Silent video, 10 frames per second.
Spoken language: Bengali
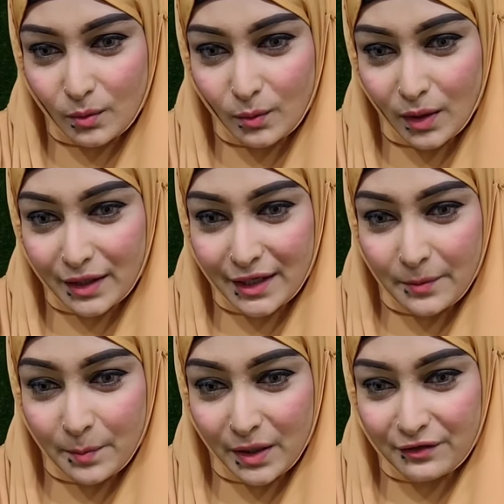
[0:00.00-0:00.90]
ওয়াকি
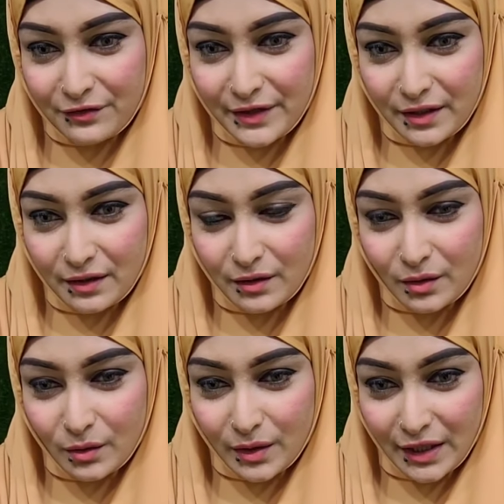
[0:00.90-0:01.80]
পারভিন
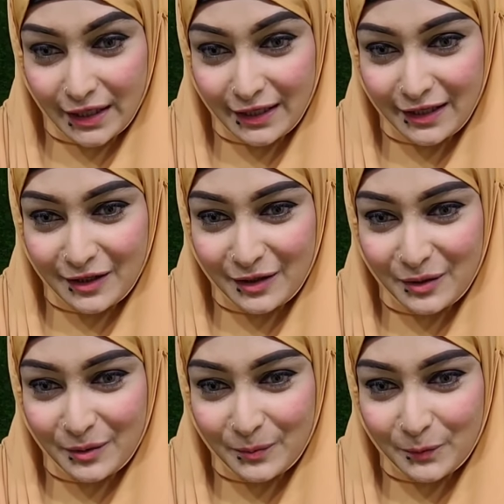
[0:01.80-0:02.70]
ওকে
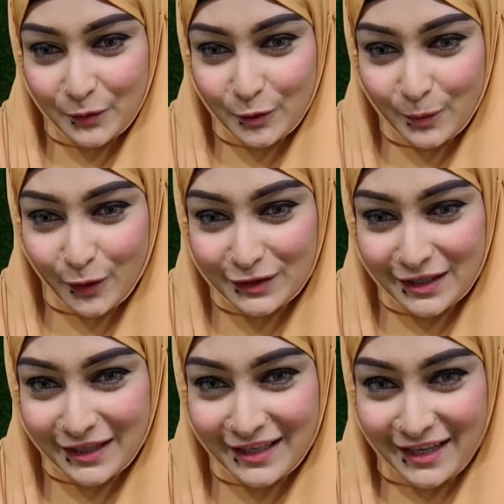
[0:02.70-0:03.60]

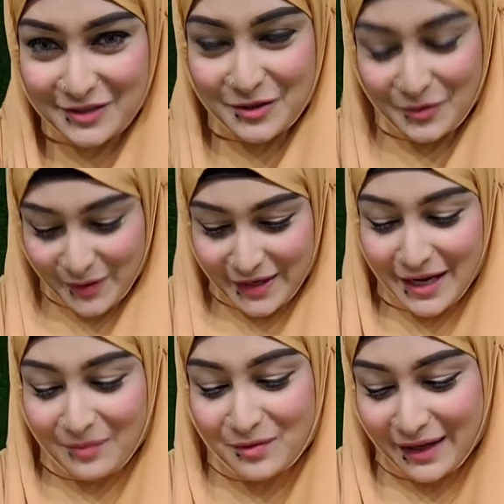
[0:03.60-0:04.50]
রূপকথার রাজকুমারী
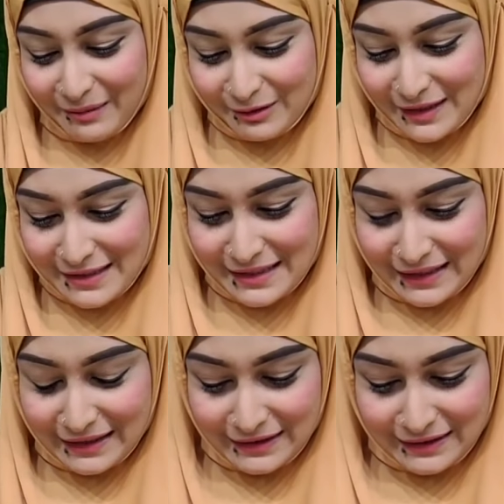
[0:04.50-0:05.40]
আপু কেমন
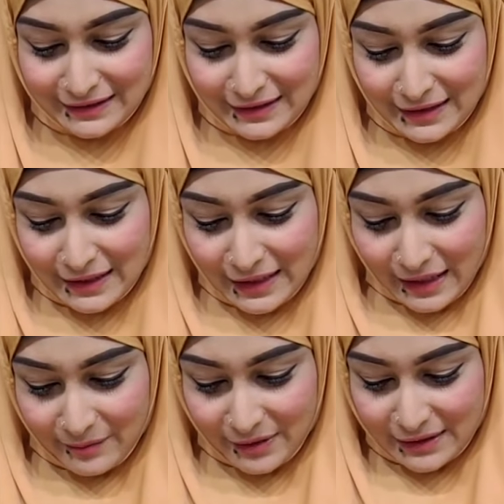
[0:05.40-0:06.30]
আছেন
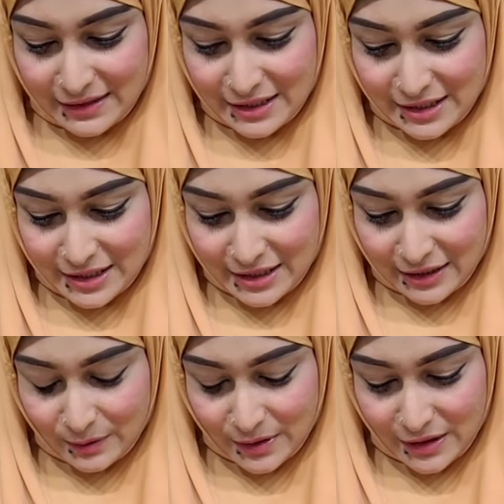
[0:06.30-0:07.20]
আমি একটা জিনিস চেষ্টা
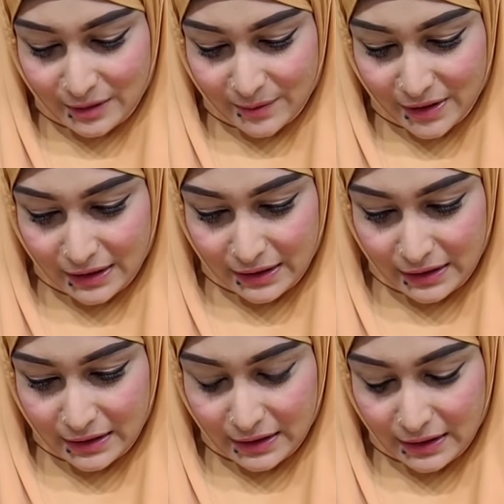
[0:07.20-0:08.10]
করছিলাম এটা
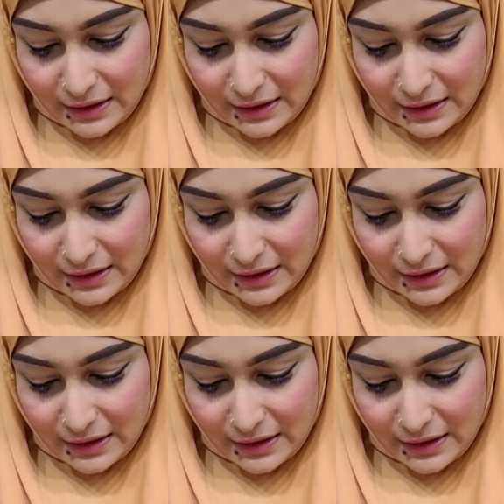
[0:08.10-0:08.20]
লিঙ্কটা কি